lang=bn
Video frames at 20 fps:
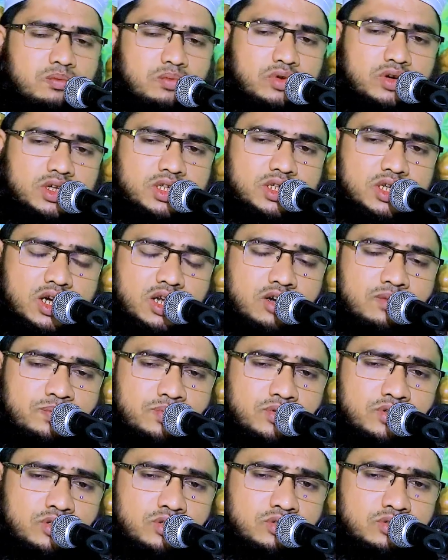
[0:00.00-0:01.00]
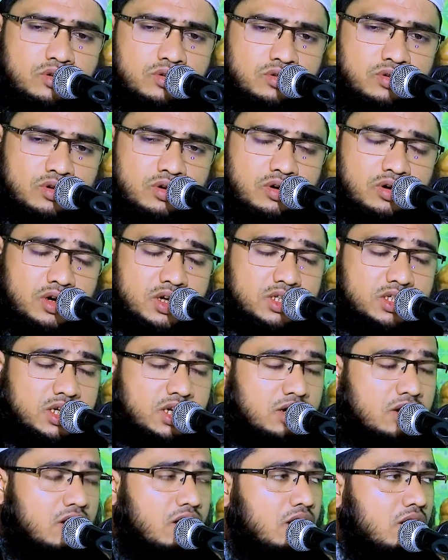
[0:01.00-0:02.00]
পরিষ্কার পরিচ্ছন্ন হয়ে
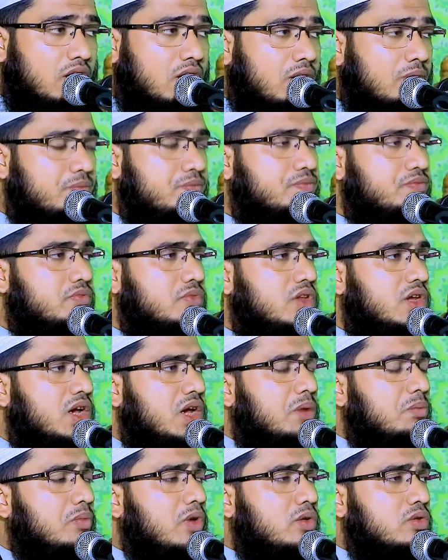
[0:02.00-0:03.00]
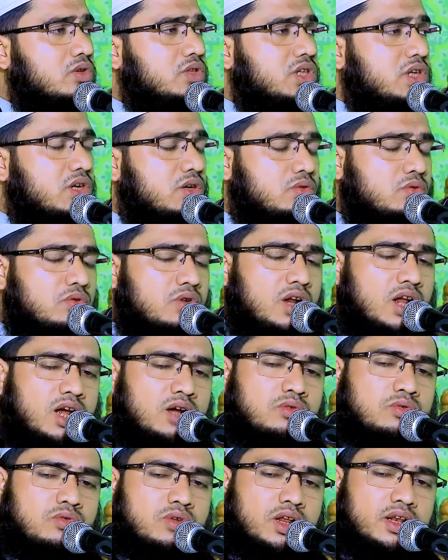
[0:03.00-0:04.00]
যে কলব মানুষের
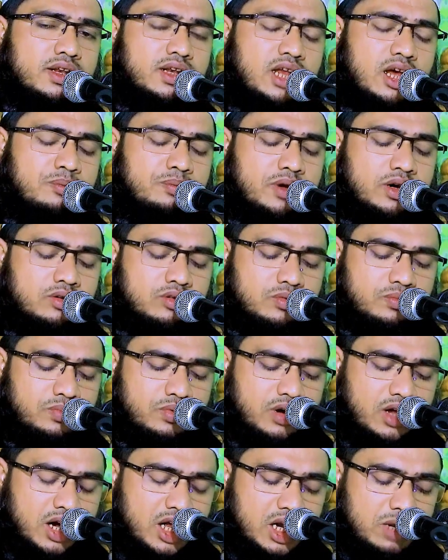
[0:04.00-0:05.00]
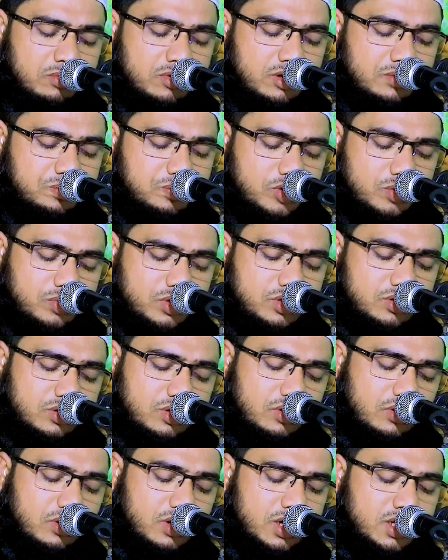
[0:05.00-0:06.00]
গুণাগুলো আল্লাহ পাকরবুল আলমিন পবিত্র
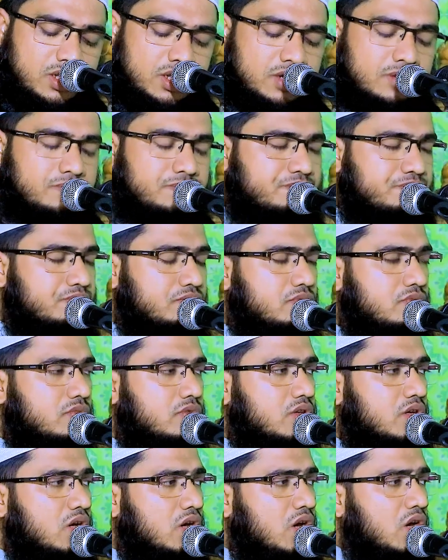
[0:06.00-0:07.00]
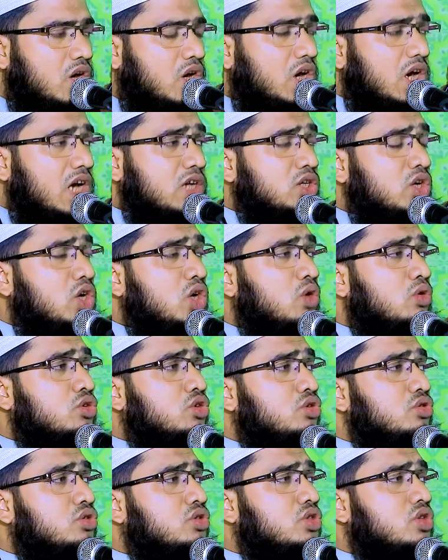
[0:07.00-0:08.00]
করে দেন এজন্য
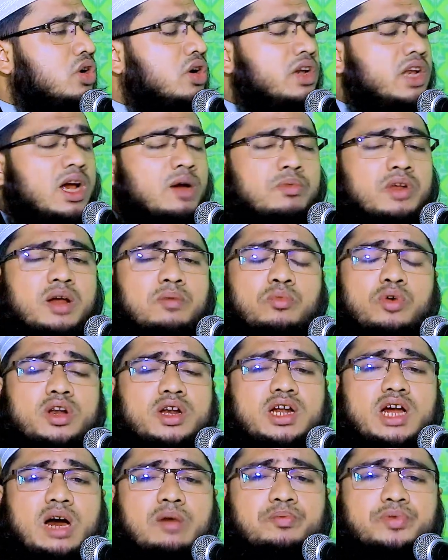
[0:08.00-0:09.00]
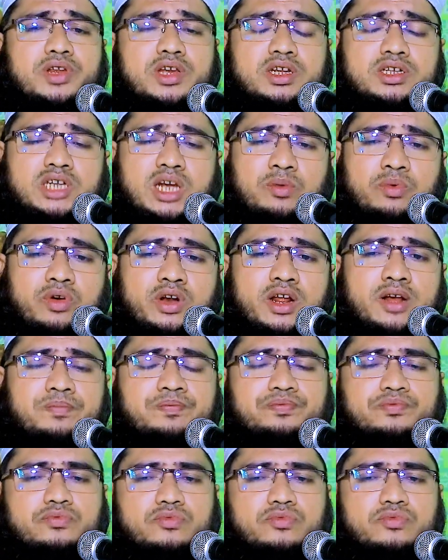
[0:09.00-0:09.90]
অসুস্থ হলে আমরা মন গাবড়িয়ে যাব না